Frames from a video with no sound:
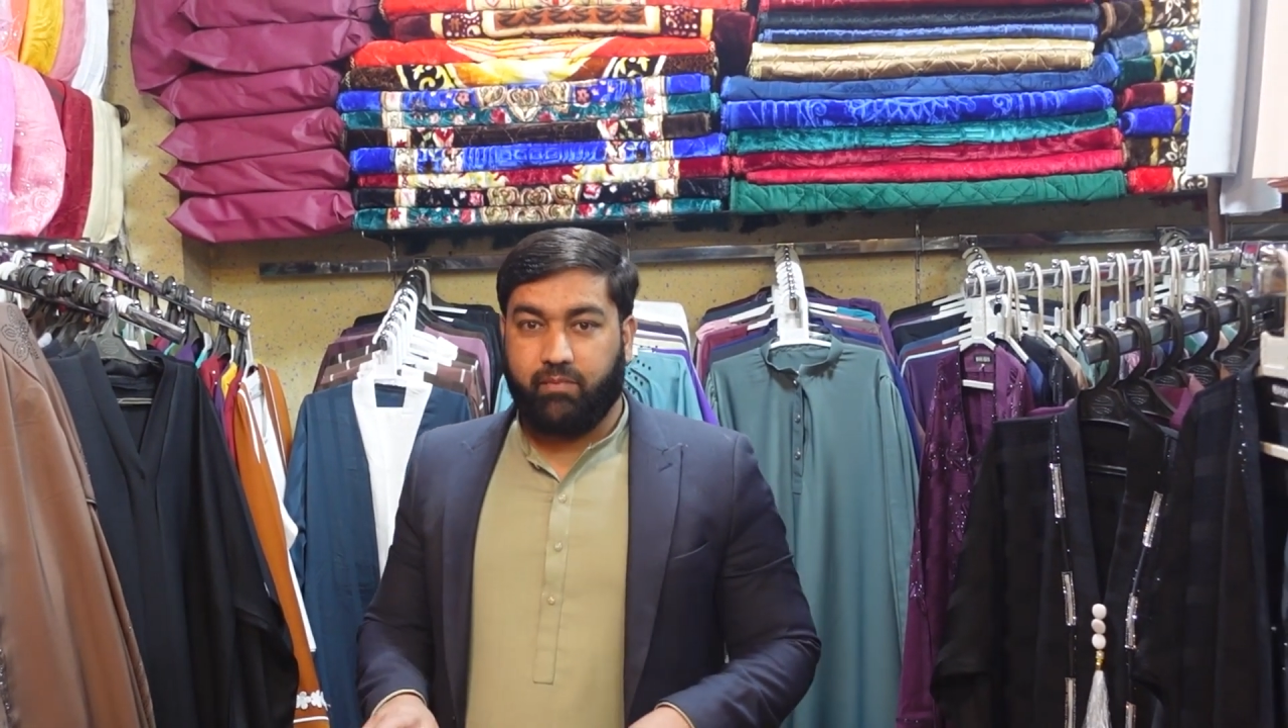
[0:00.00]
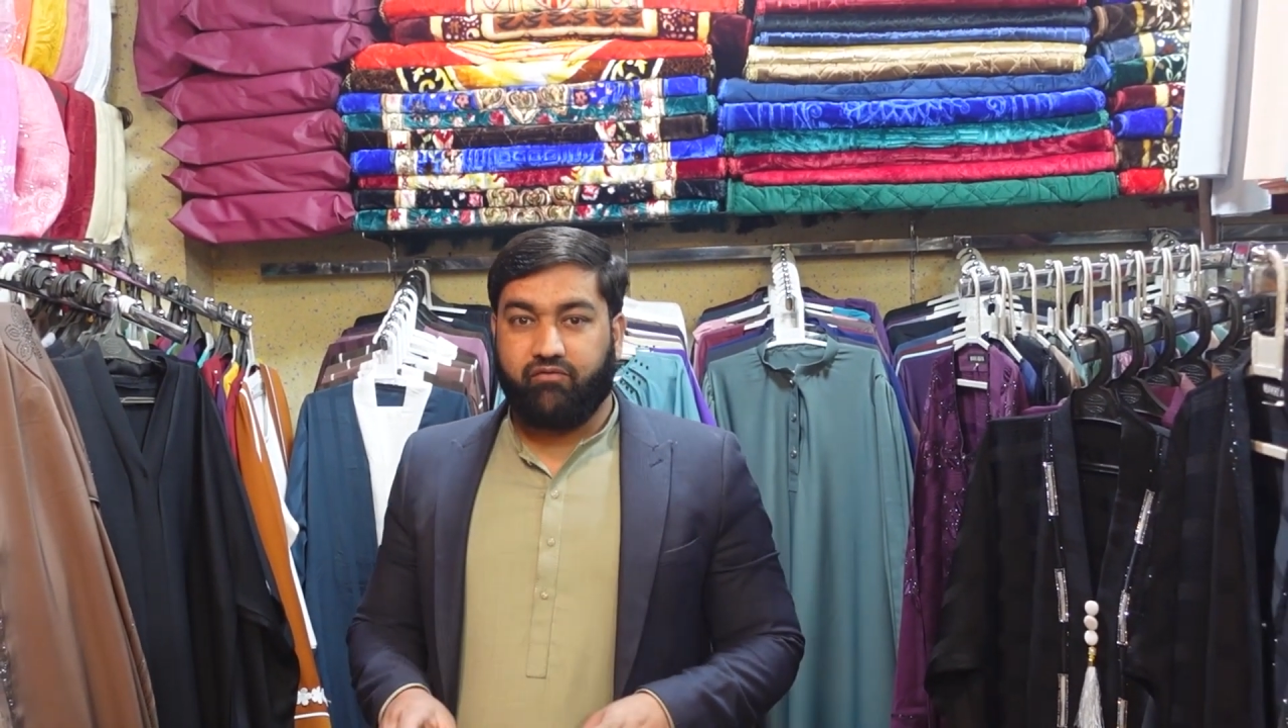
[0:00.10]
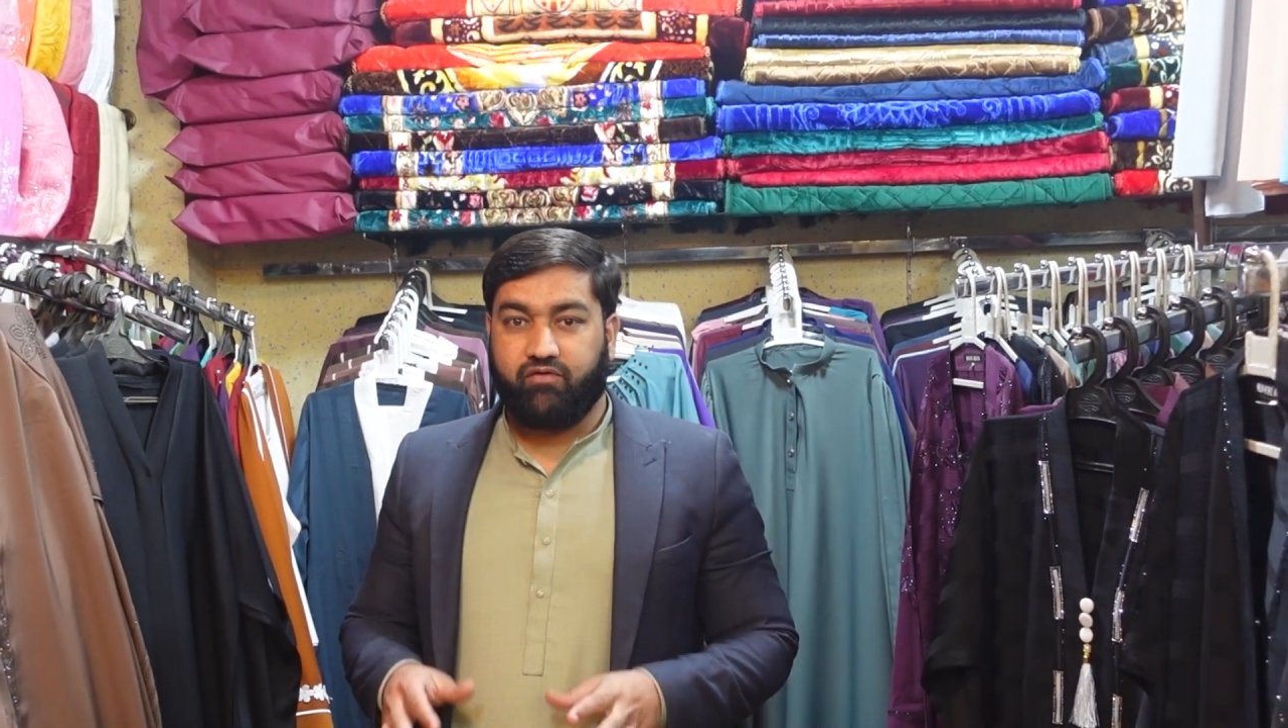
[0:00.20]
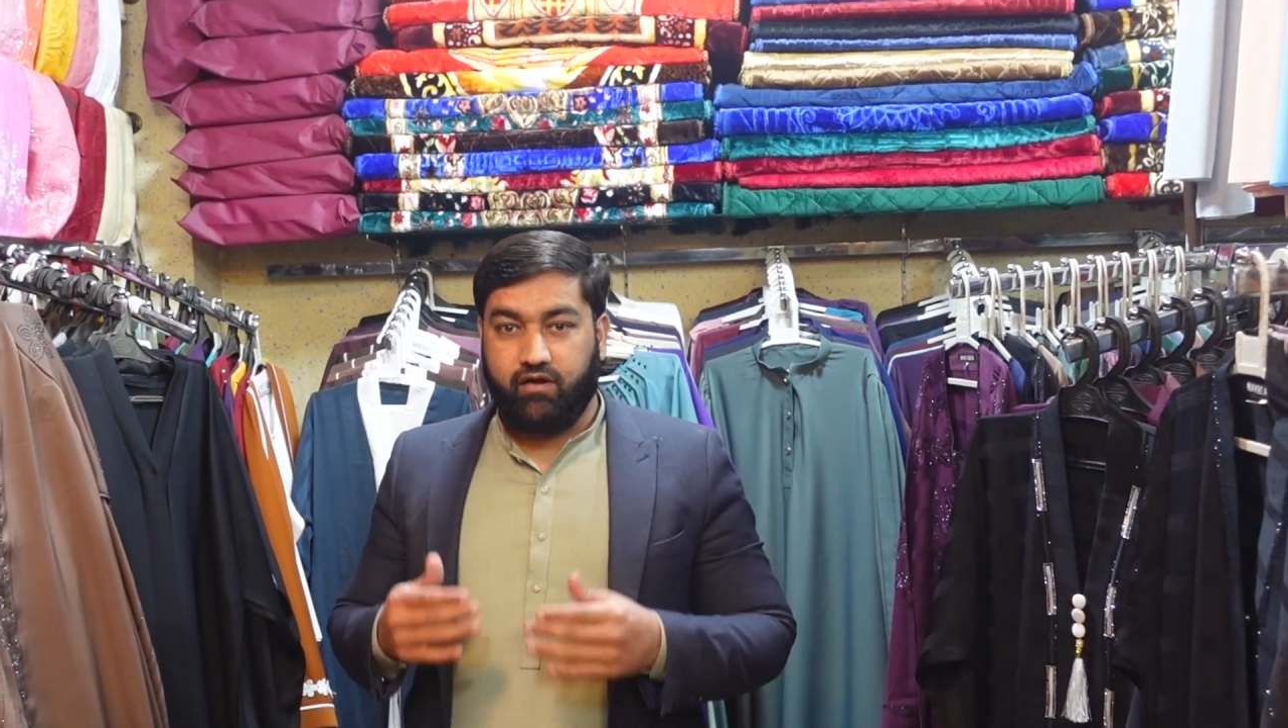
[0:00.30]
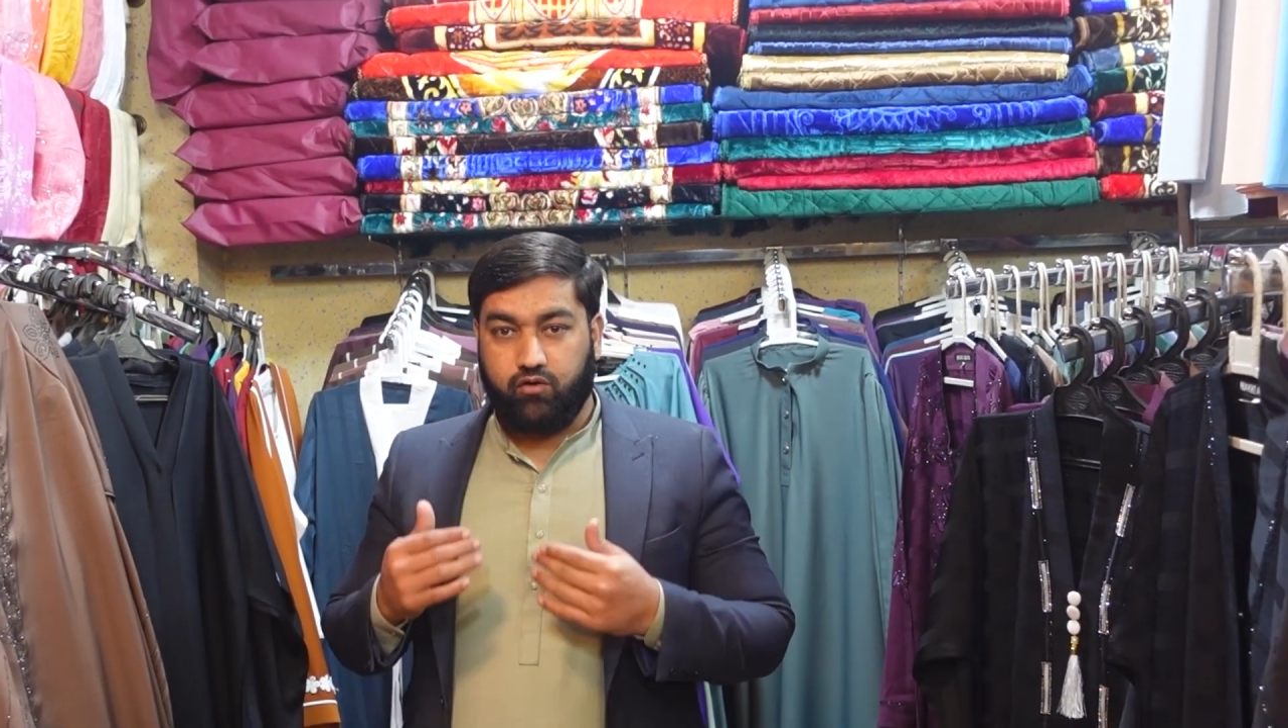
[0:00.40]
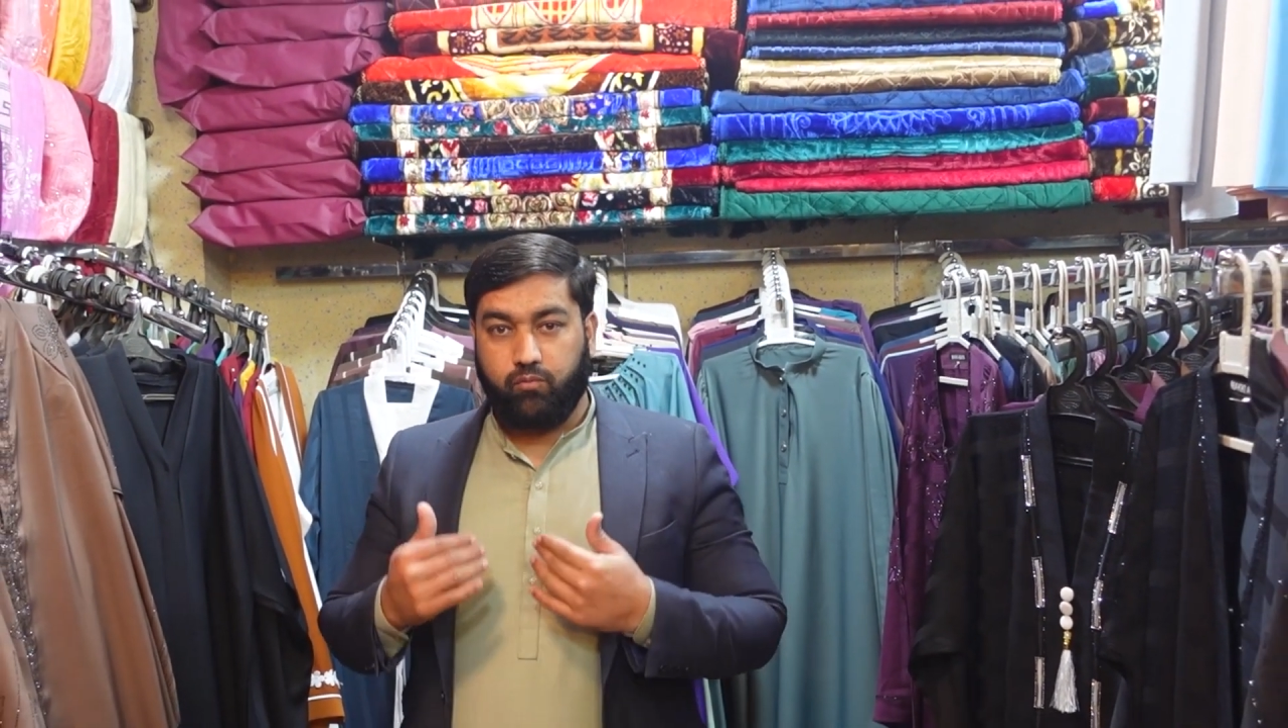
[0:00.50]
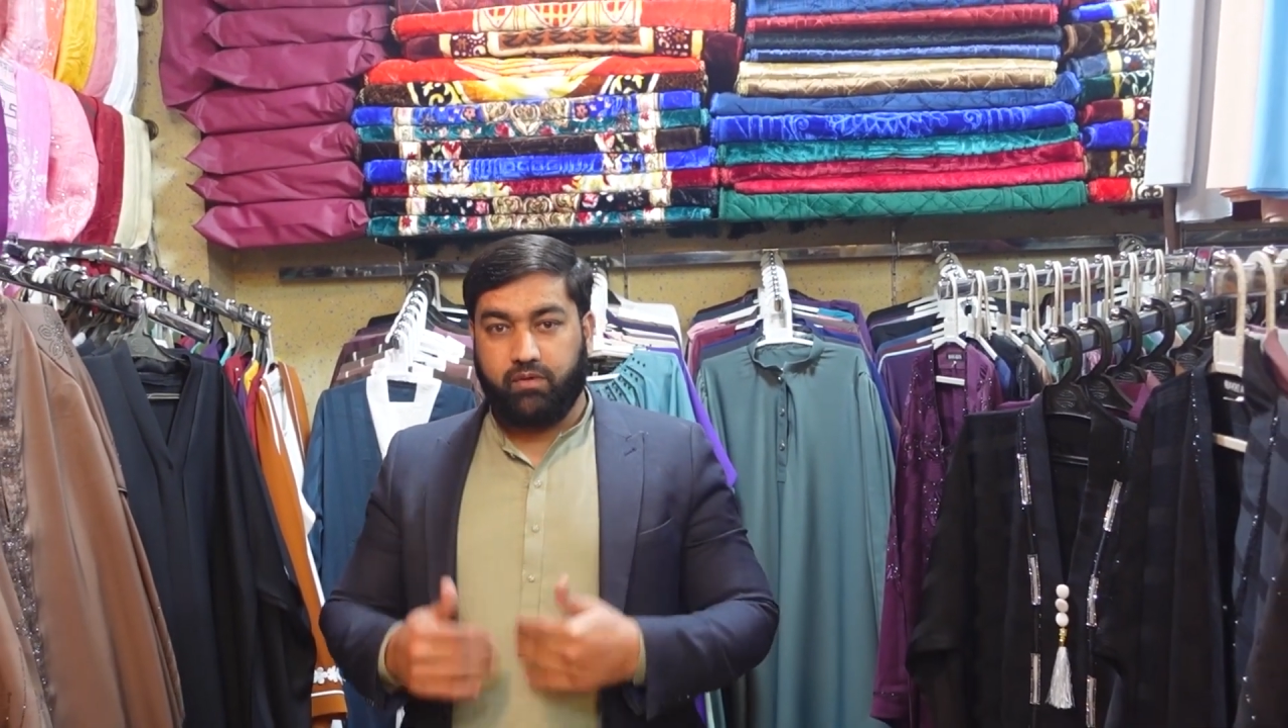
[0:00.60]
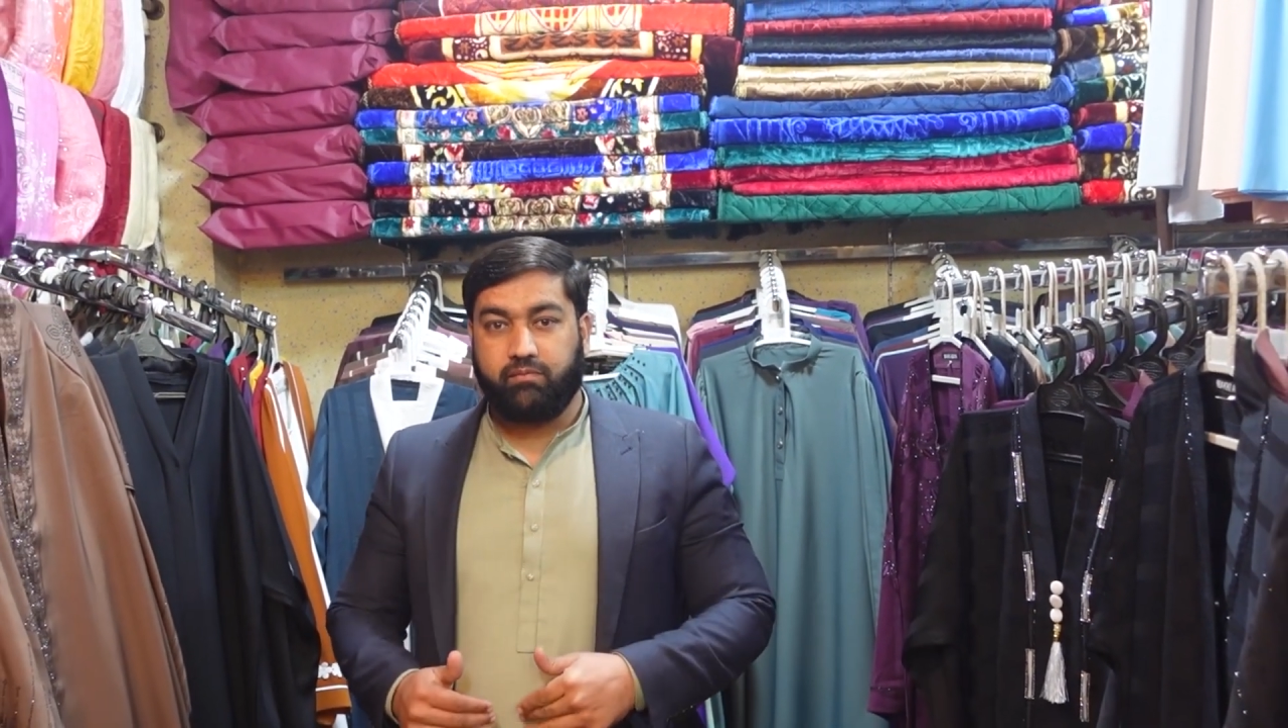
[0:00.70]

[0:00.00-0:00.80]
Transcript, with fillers: में फ्रंट ओपन